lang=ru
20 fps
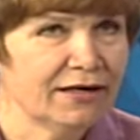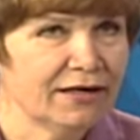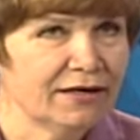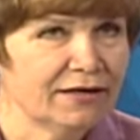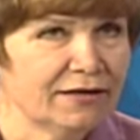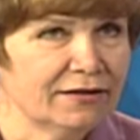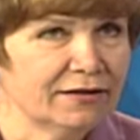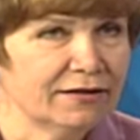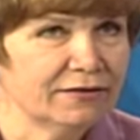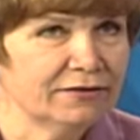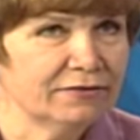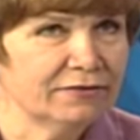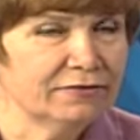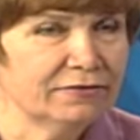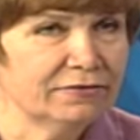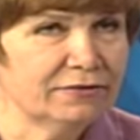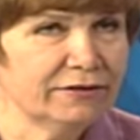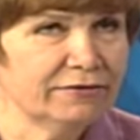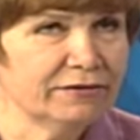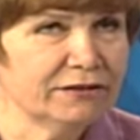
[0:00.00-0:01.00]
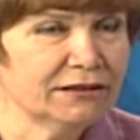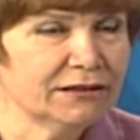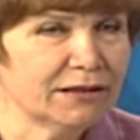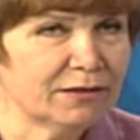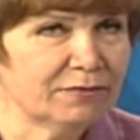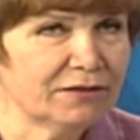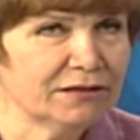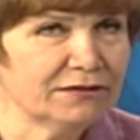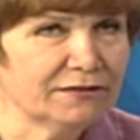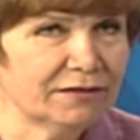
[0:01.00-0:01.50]
Э, вы ведь
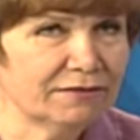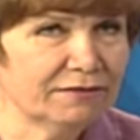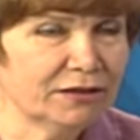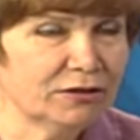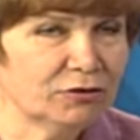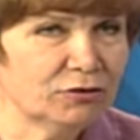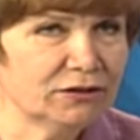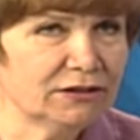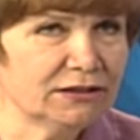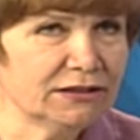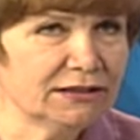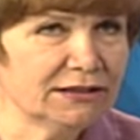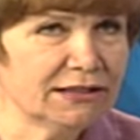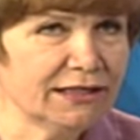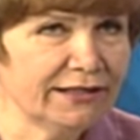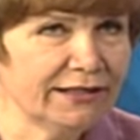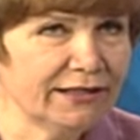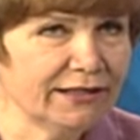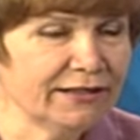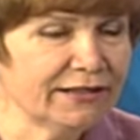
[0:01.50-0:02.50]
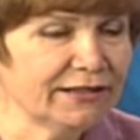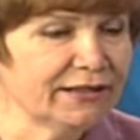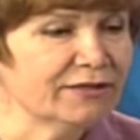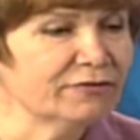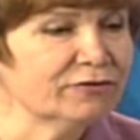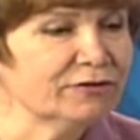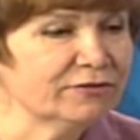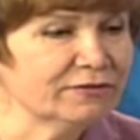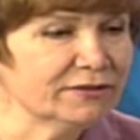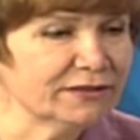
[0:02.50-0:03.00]
самое главное, то есть состояние,
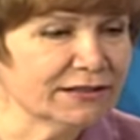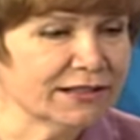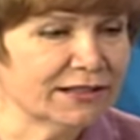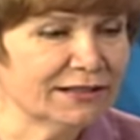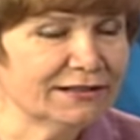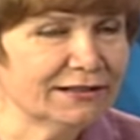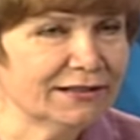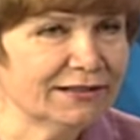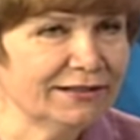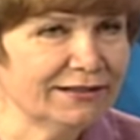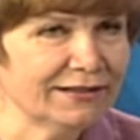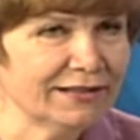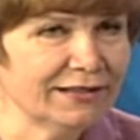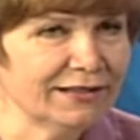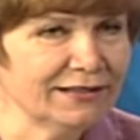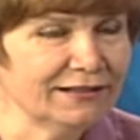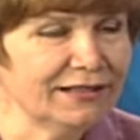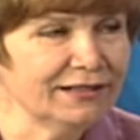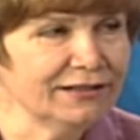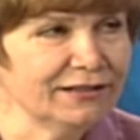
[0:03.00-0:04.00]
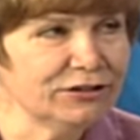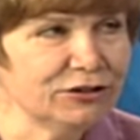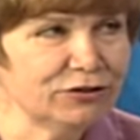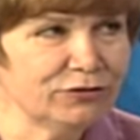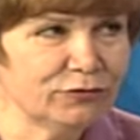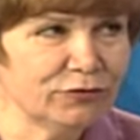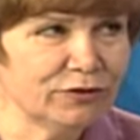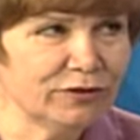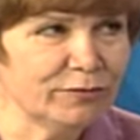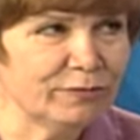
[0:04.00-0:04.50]
как вот вы сказали, когда
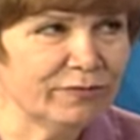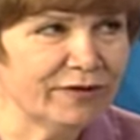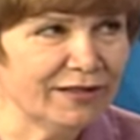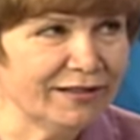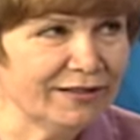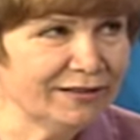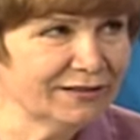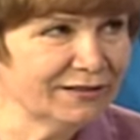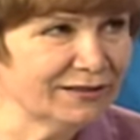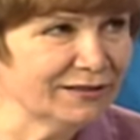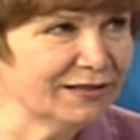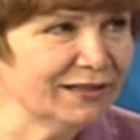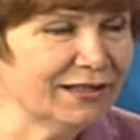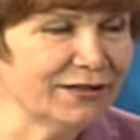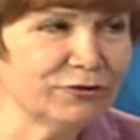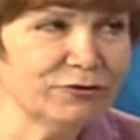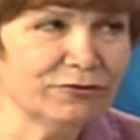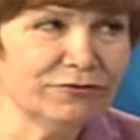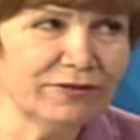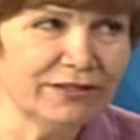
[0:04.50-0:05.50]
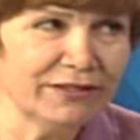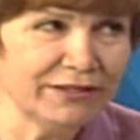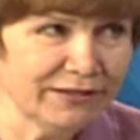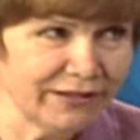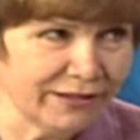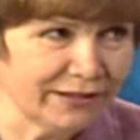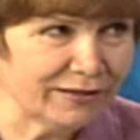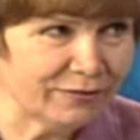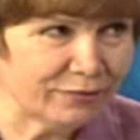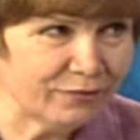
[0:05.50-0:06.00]
ничего не болит, здоров ли
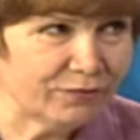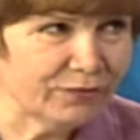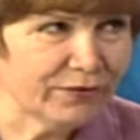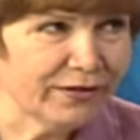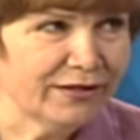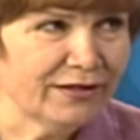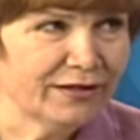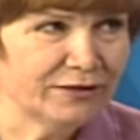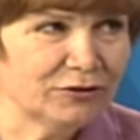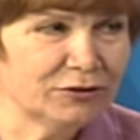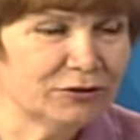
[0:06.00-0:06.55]
я. Угу.